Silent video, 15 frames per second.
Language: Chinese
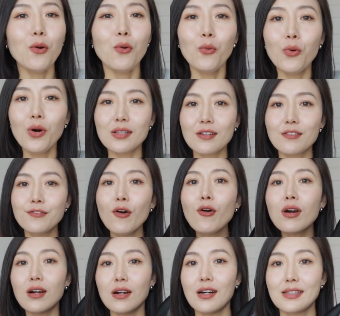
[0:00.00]
我的
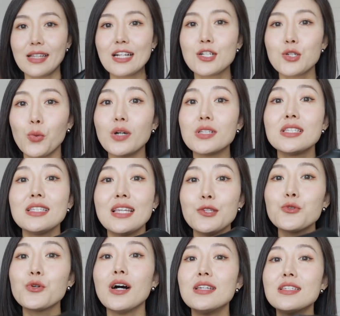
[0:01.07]
风格，但是我今年
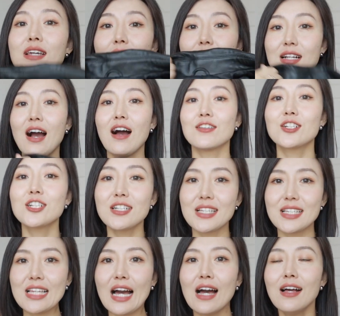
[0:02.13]
就很想尝试
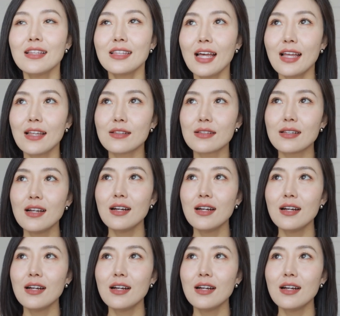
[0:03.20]
一下。但。